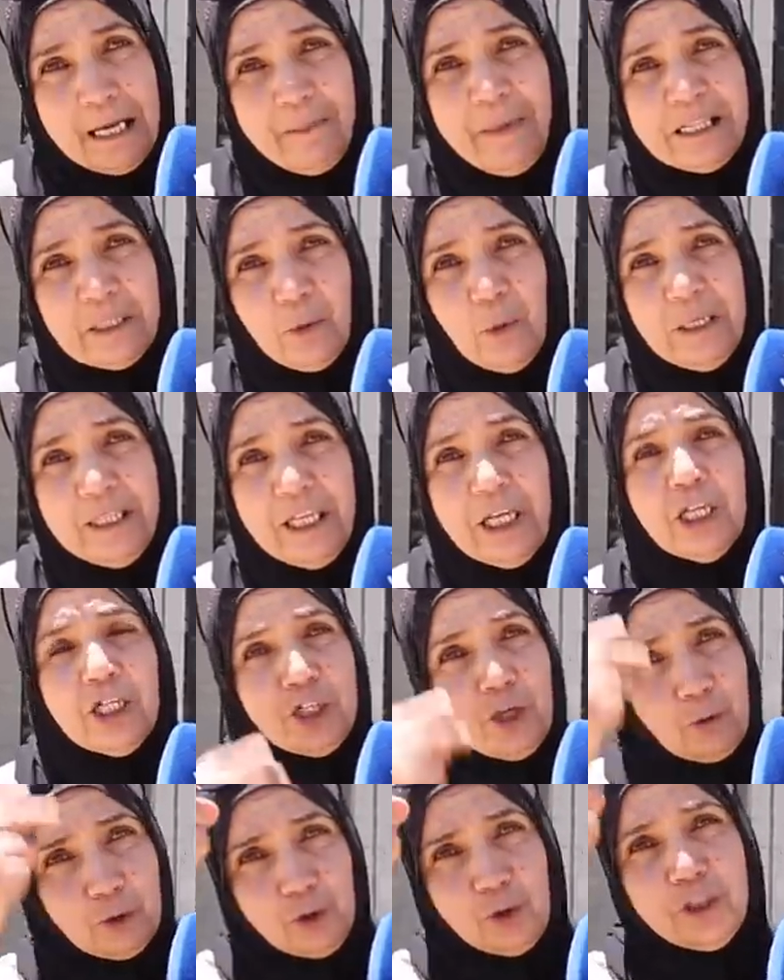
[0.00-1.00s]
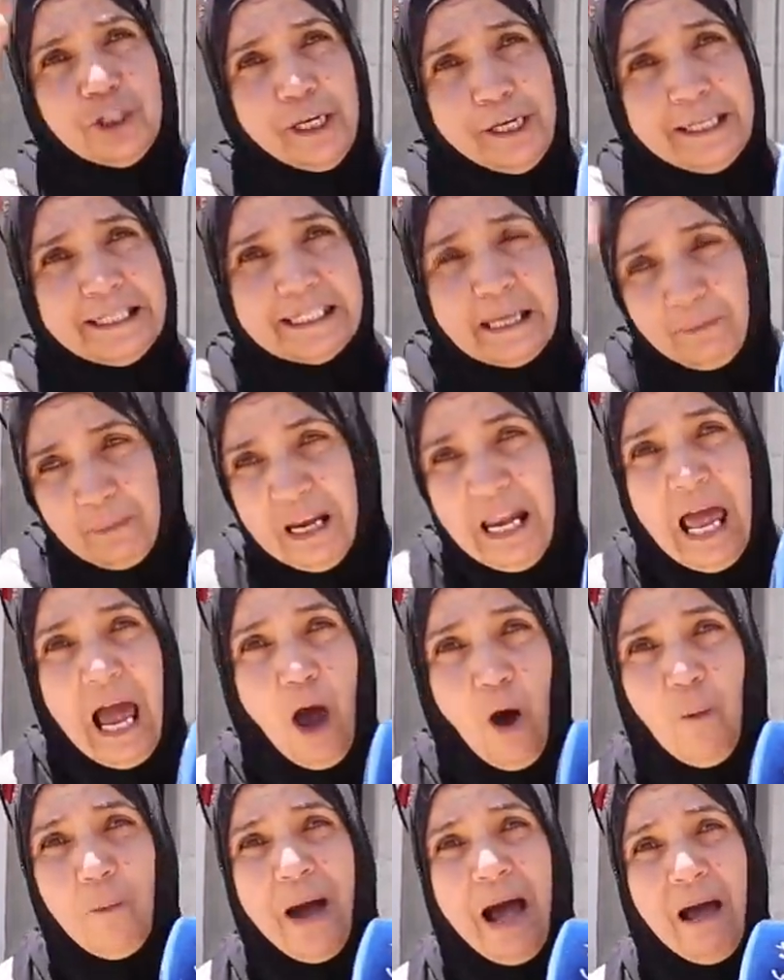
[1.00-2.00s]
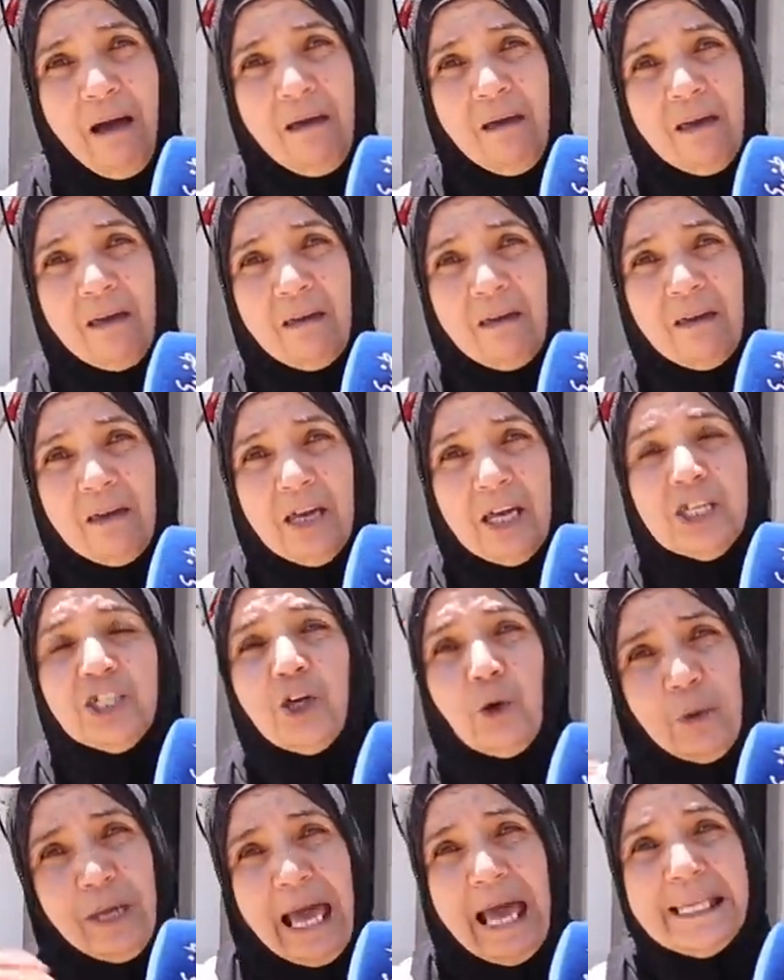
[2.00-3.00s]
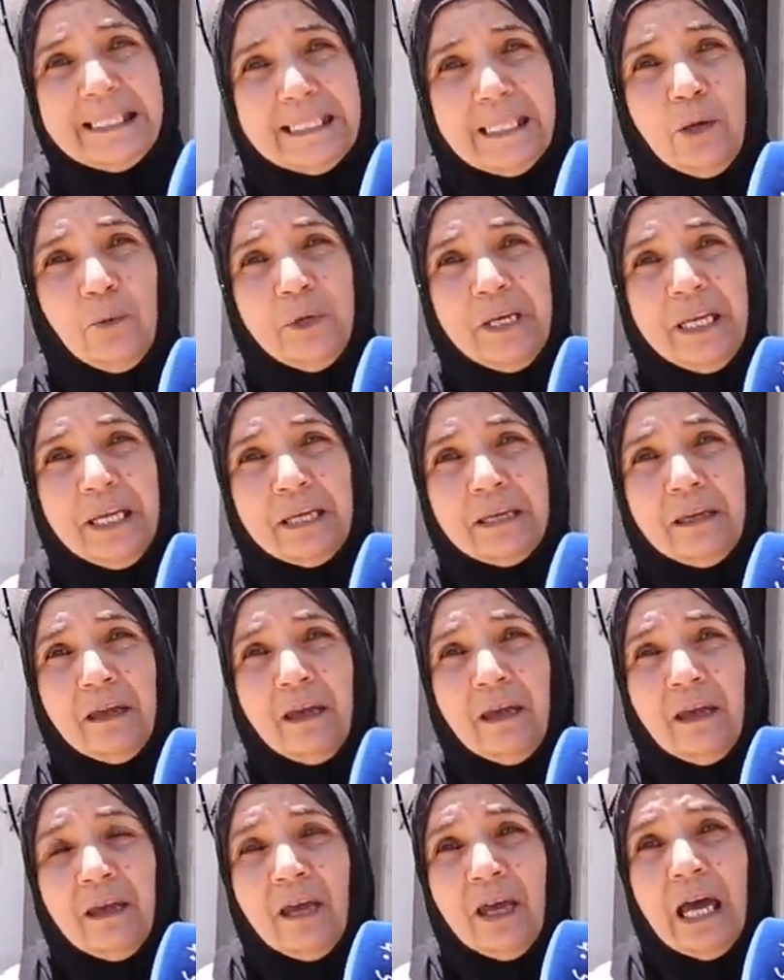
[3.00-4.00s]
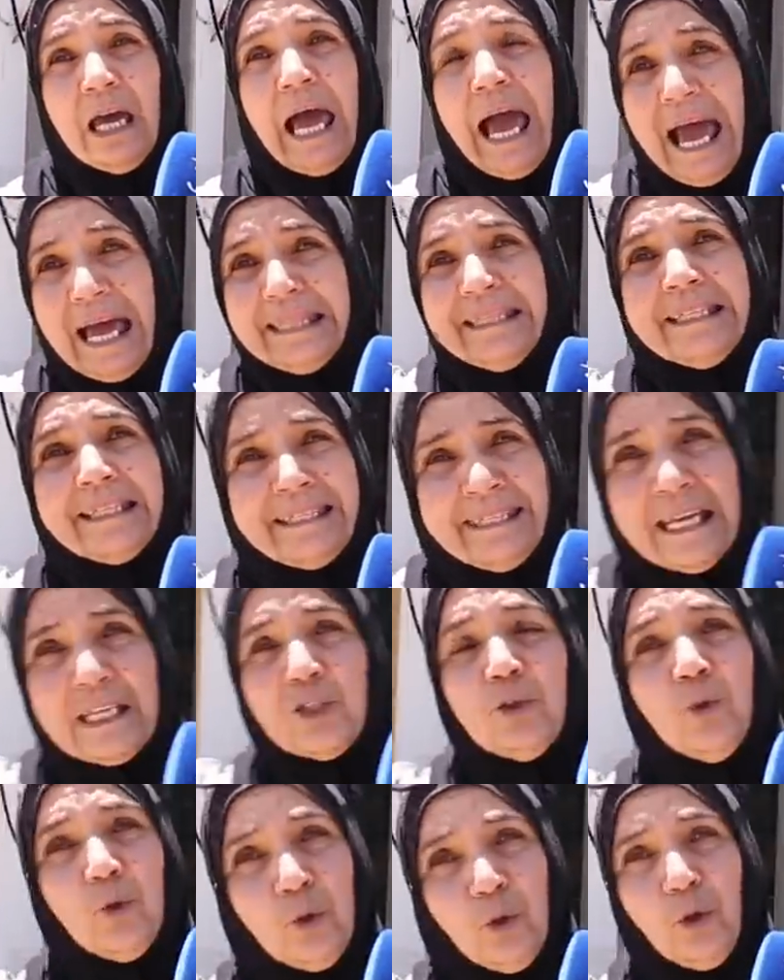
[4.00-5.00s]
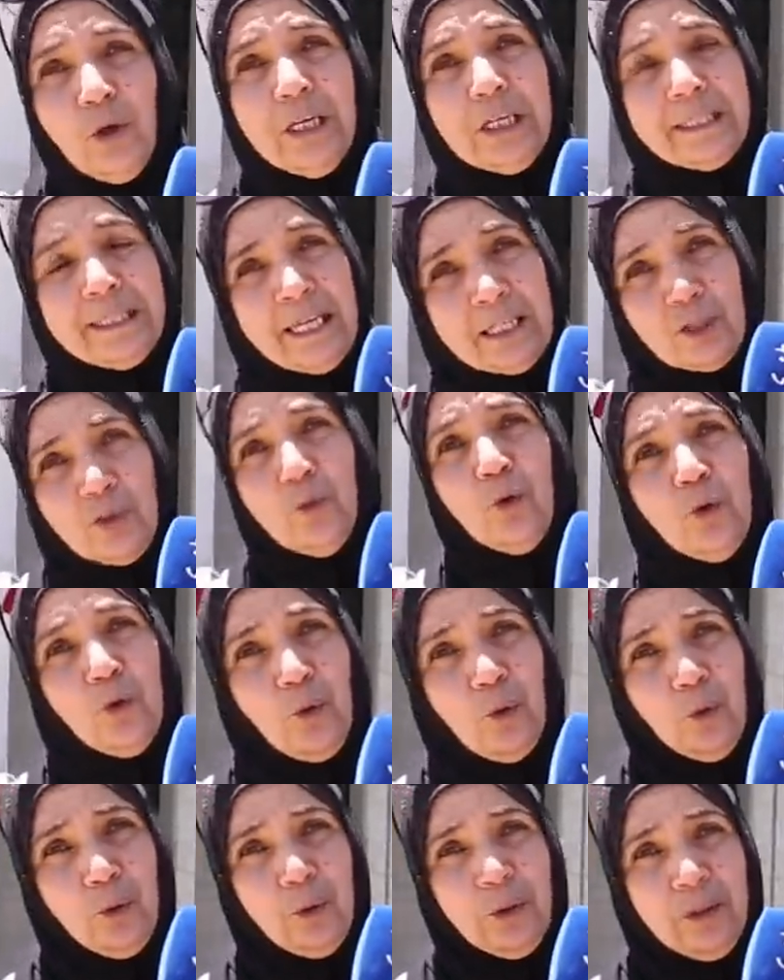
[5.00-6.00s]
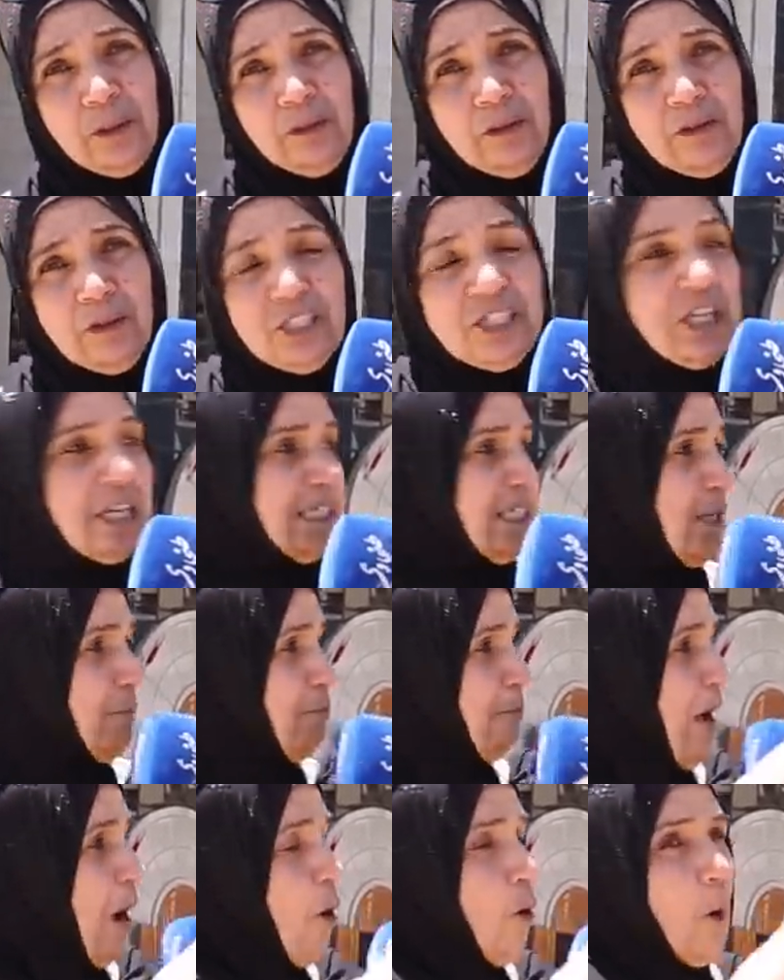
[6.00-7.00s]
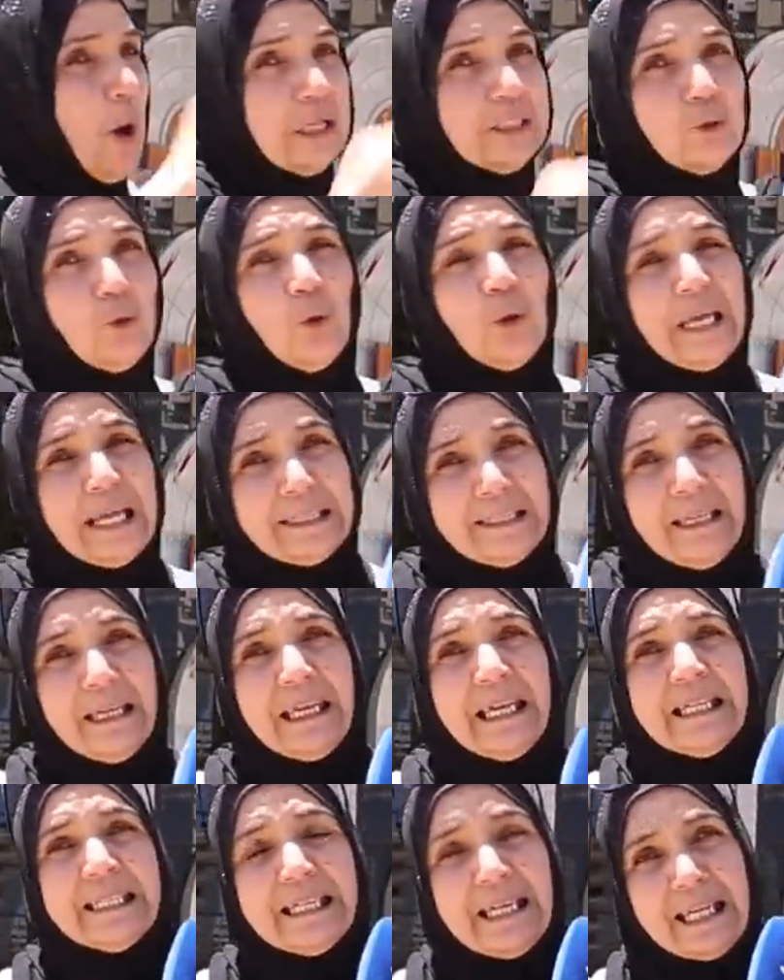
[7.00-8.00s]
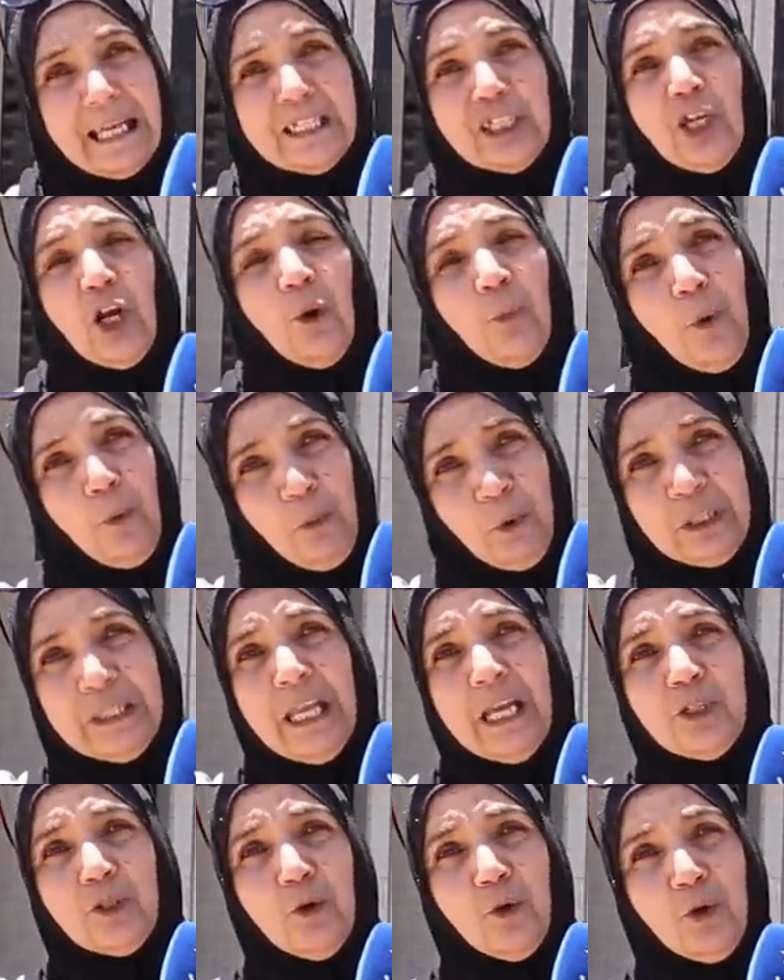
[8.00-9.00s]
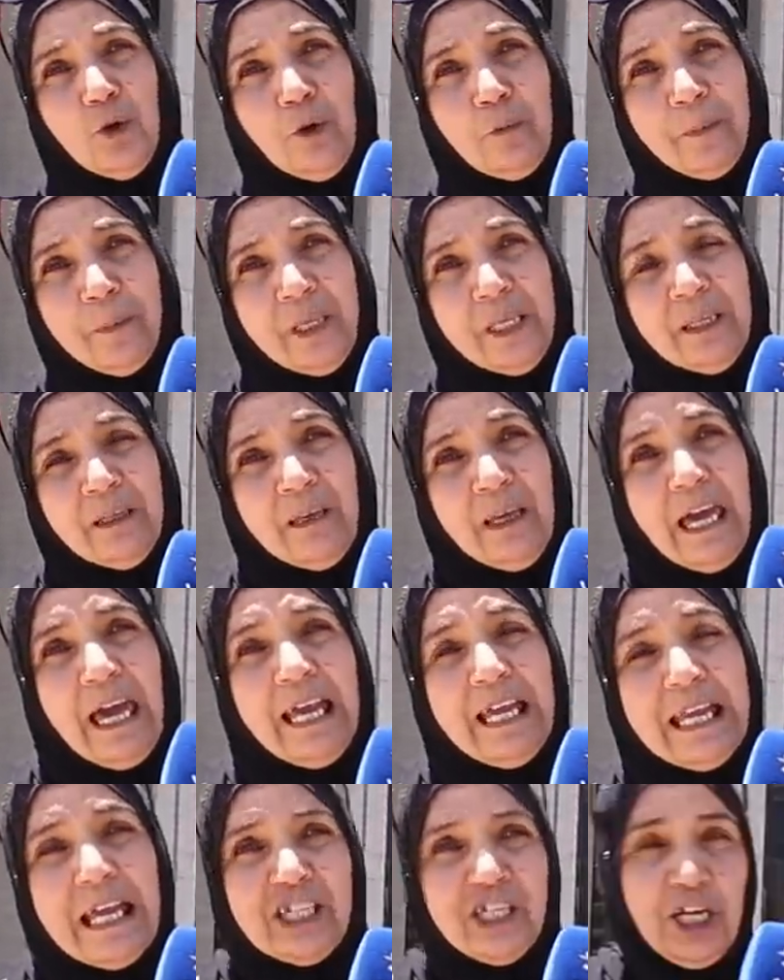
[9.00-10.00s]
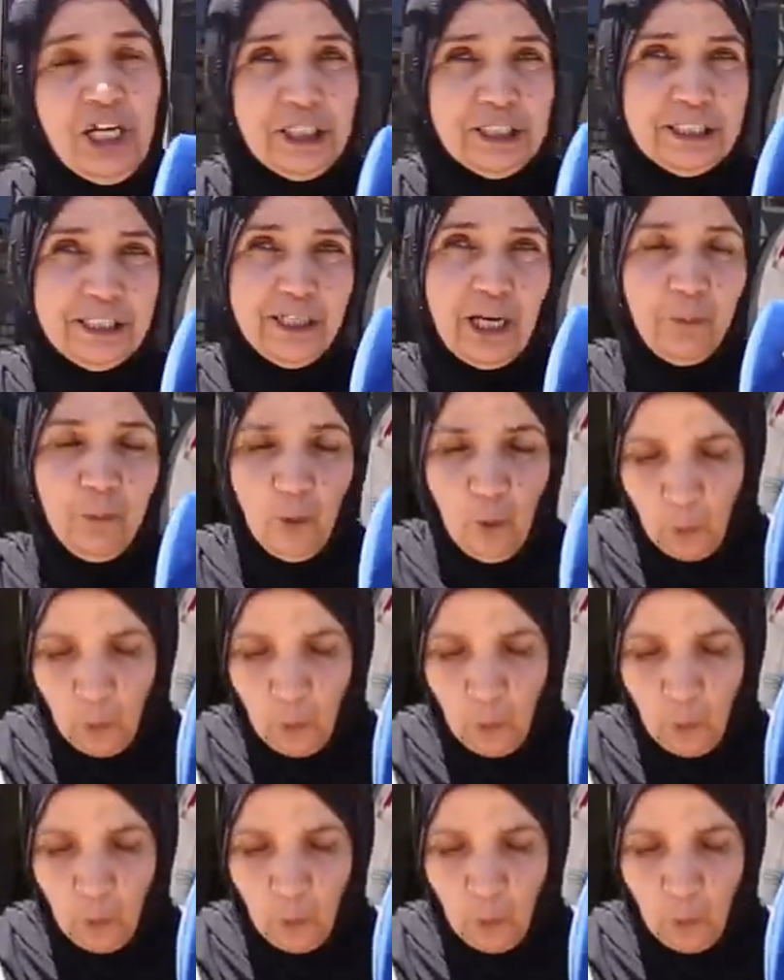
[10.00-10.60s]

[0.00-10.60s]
اللي مات ولدي جاو جوج النساء من الحومه جاو يعزوني عاد تنازلوا له تنازلوا له جات يماه وختو كترهبهم وتنازلوا لهم علاش حيت ضرب